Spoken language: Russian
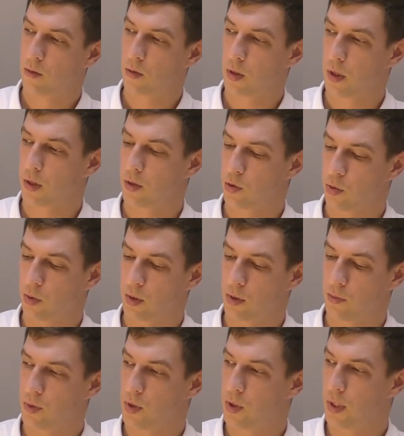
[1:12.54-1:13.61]
Ну, хорошо
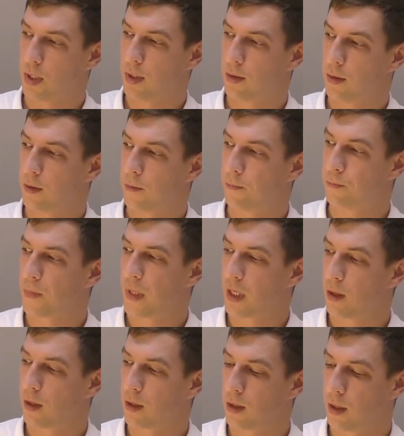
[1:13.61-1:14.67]
освещает.
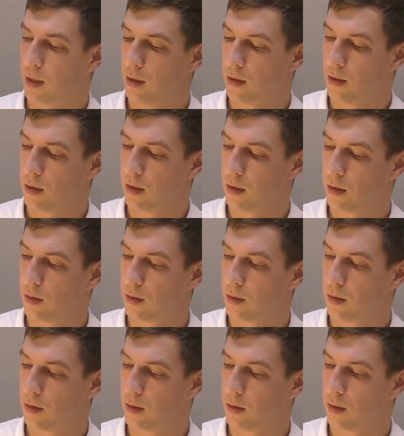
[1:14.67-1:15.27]
А, крил